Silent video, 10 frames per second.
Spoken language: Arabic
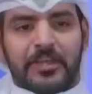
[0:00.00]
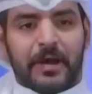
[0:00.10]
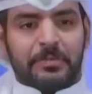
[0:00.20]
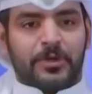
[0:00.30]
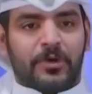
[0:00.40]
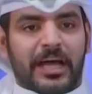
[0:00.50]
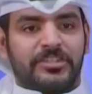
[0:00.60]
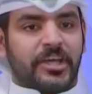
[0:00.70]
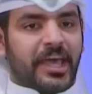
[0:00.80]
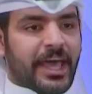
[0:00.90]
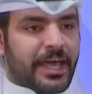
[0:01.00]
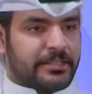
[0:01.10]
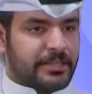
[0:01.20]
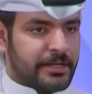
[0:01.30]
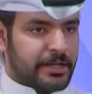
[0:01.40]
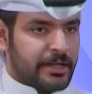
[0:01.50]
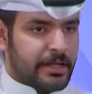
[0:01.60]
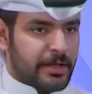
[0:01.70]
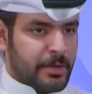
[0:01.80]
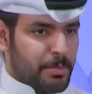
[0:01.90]
نبت ولا سقيت
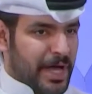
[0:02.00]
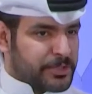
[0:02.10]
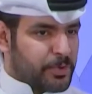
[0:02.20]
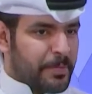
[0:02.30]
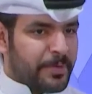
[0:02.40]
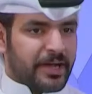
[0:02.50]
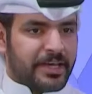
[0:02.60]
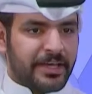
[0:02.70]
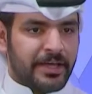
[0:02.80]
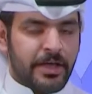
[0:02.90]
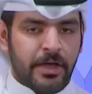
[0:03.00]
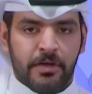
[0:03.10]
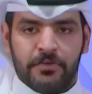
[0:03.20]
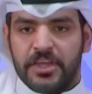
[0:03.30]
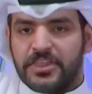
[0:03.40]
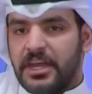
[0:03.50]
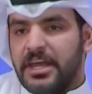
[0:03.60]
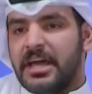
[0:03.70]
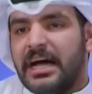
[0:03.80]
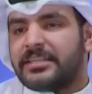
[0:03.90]
بات وبلك في
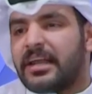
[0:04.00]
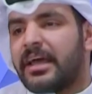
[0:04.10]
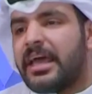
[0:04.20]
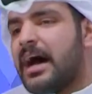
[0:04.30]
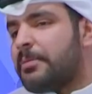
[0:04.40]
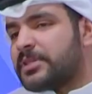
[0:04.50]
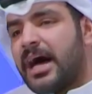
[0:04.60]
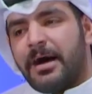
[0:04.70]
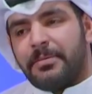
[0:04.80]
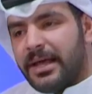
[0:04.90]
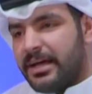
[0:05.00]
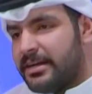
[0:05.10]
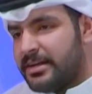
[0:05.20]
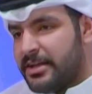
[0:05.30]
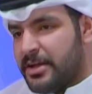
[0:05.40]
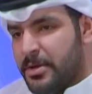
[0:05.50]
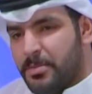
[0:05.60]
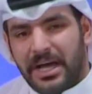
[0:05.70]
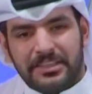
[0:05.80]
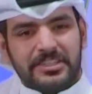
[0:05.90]
ثنيات الغياب طابلة
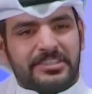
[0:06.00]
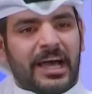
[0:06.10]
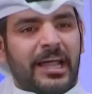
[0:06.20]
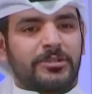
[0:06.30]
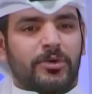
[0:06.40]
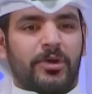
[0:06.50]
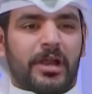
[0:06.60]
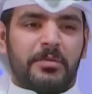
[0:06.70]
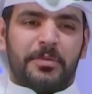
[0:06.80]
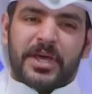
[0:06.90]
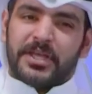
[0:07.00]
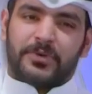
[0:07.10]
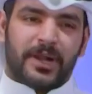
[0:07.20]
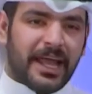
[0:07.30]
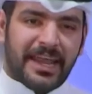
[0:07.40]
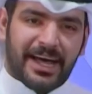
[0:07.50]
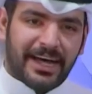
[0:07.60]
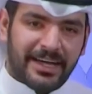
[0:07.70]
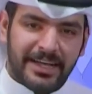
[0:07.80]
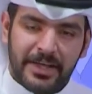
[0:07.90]
بعد الزعل طول المبيت ولنا
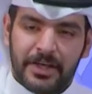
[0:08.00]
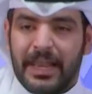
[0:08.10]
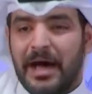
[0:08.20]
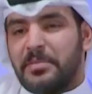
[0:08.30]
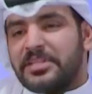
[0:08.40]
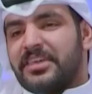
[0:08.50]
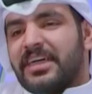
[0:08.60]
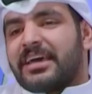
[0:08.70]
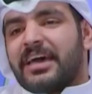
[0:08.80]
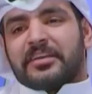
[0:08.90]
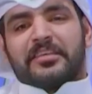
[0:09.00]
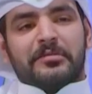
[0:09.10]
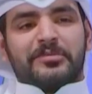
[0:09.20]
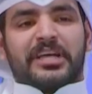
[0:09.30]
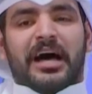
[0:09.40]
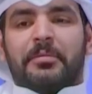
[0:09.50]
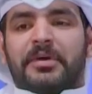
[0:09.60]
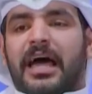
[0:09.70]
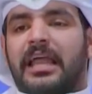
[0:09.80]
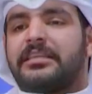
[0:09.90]
لا من تذكرت المصاب
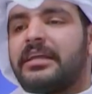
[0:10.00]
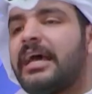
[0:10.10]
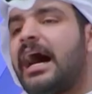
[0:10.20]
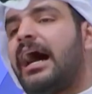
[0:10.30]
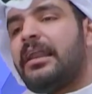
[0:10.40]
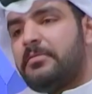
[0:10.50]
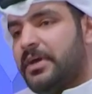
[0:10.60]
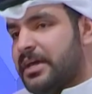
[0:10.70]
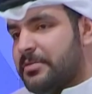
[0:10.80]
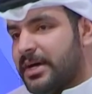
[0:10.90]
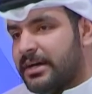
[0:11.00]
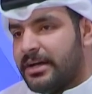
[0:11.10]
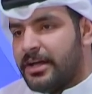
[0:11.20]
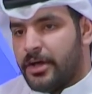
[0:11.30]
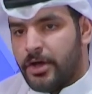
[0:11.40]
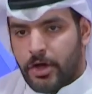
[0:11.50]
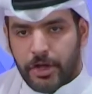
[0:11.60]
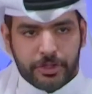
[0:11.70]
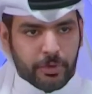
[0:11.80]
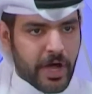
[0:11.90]
قالت القاعة المحيمة
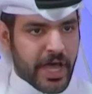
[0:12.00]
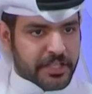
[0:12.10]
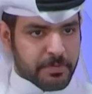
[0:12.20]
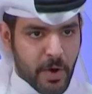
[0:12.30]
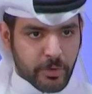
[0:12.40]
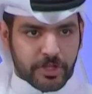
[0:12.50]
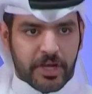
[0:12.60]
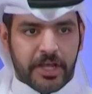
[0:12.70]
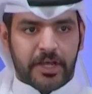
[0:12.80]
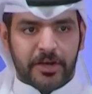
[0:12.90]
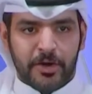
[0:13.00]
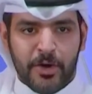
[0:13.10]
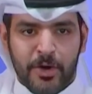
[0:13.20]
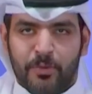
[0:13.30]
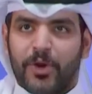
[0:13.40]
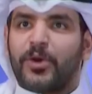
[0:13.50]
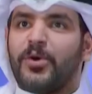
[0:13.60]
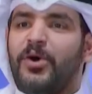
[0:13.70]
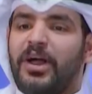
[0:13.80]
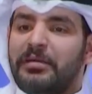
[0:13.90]
ارتويت موطني
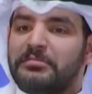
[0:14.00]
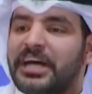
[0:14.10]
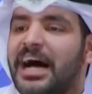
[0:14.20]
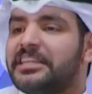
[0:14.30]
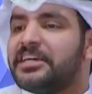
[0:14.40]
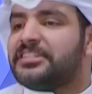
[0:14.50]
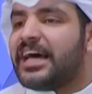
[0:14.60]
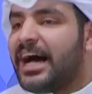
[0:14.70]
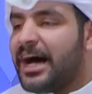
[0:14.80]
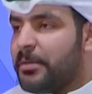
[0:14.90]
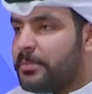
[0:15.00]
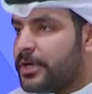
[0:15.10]
والروح لمجادك زهاب